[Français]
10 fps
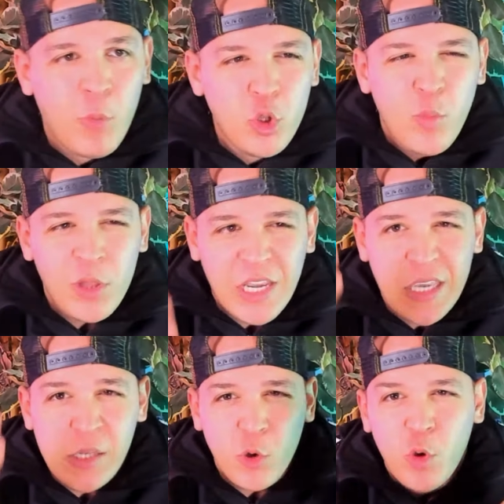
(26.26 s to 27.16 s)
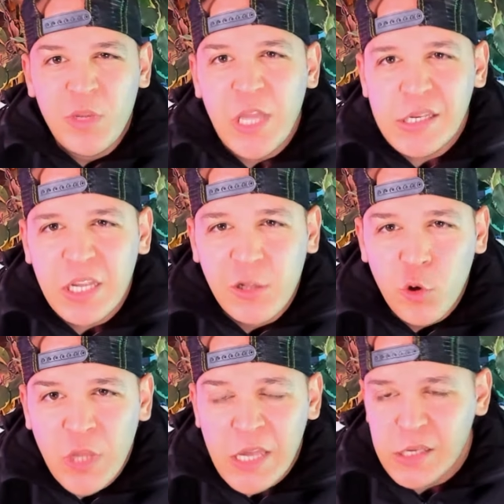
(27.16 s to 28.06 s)
monument de la gastronomie de la street
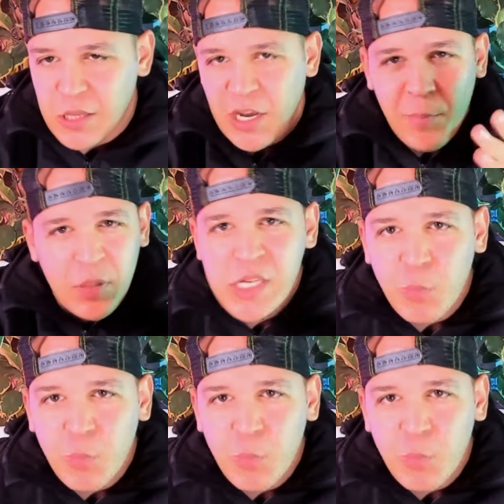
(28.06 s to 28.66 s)
lyonnaise, c'était la pizza